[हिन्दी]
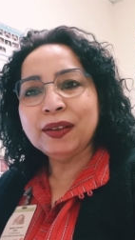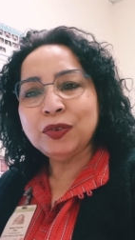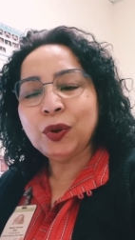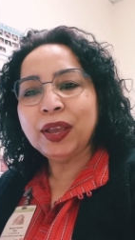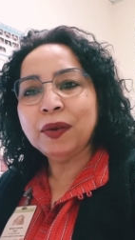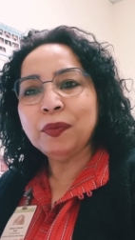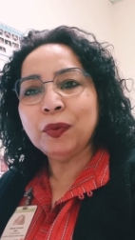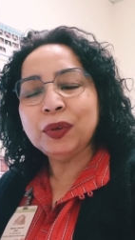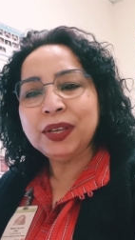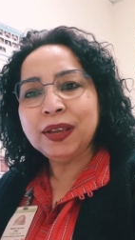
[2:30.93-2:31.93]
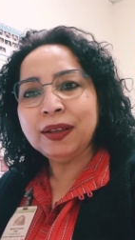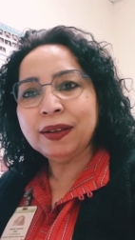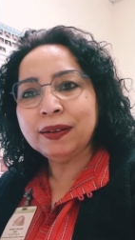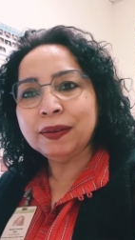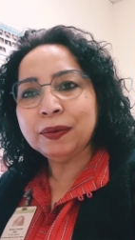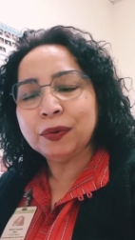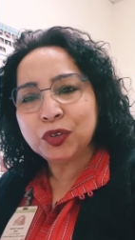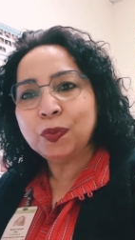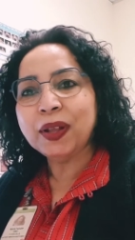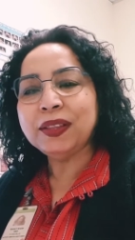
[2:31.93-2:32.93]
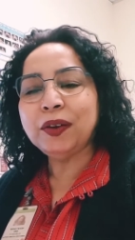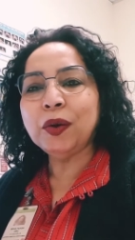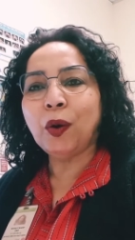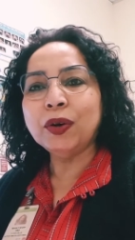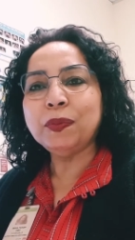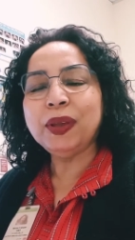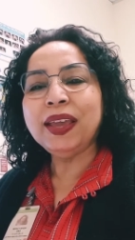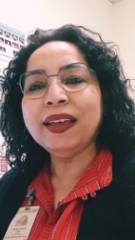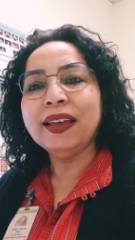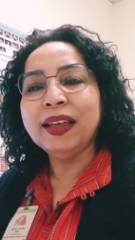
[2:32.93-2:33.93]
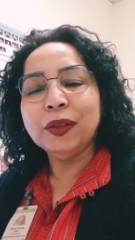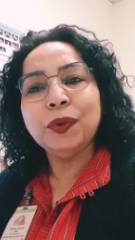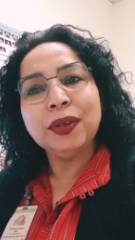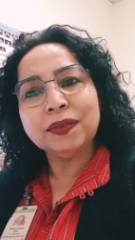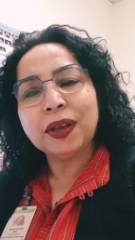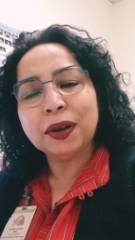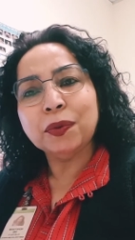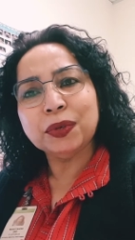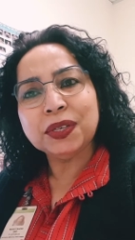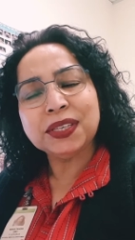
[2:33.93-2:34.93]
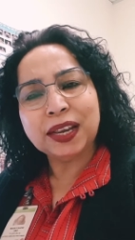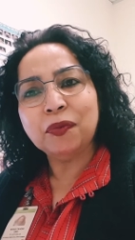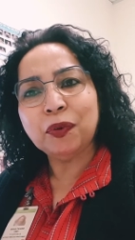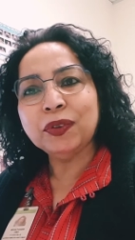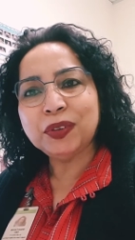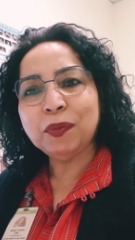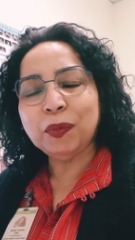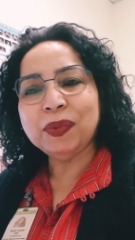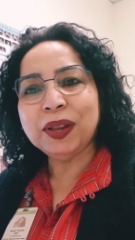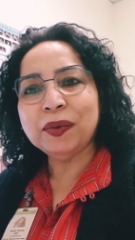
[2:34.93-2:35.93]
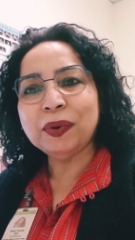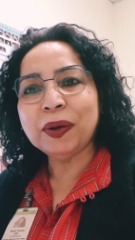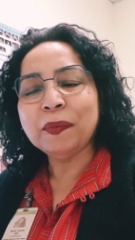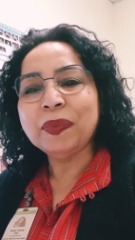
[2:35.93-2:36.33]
जो है वो उनकी कुछ बातें रिकॉर्ड भी हैं तो ये सारा कुछ सेल फ़ोन से मुमकिन हुआ